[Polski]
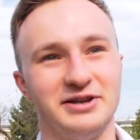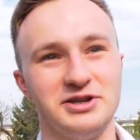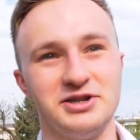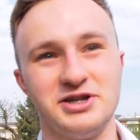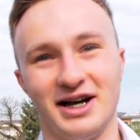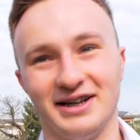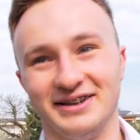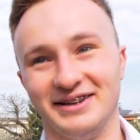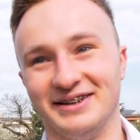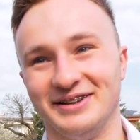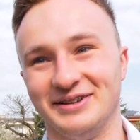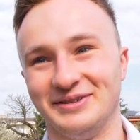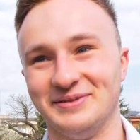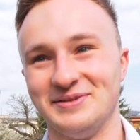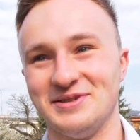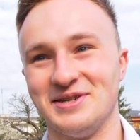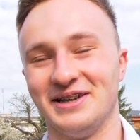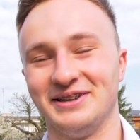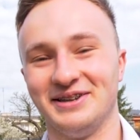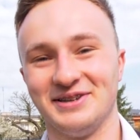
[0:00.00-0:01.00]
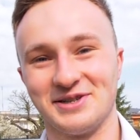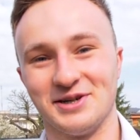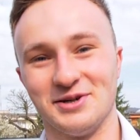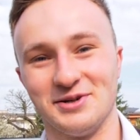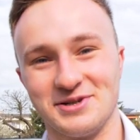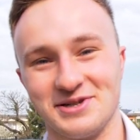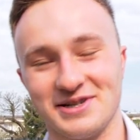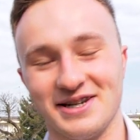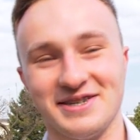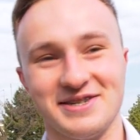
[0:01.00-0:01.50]
Dziady. Dziady
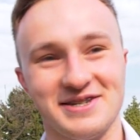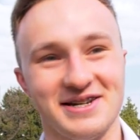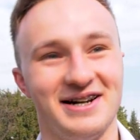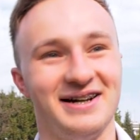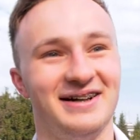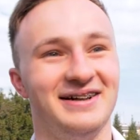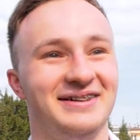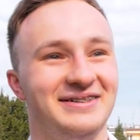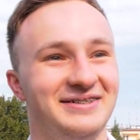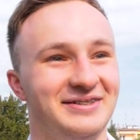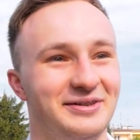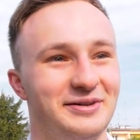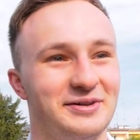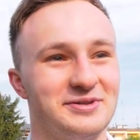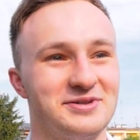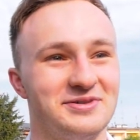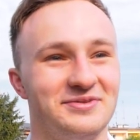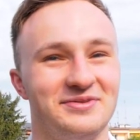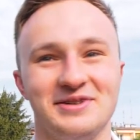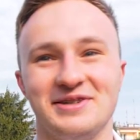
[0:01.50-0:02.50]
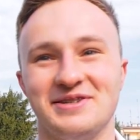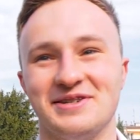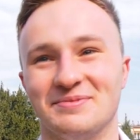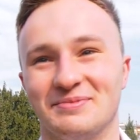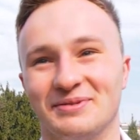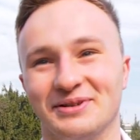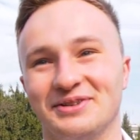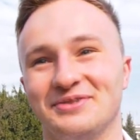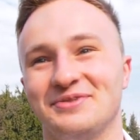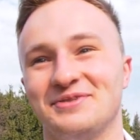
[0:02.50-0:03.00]
część trzecia, oczywiście
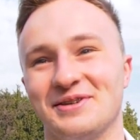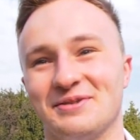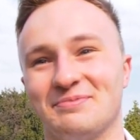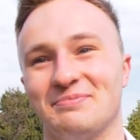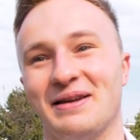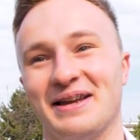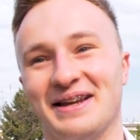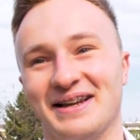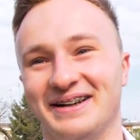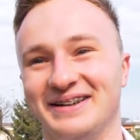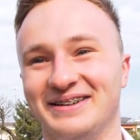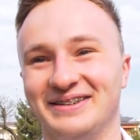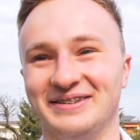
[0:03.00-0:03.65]
motyw cierpienia.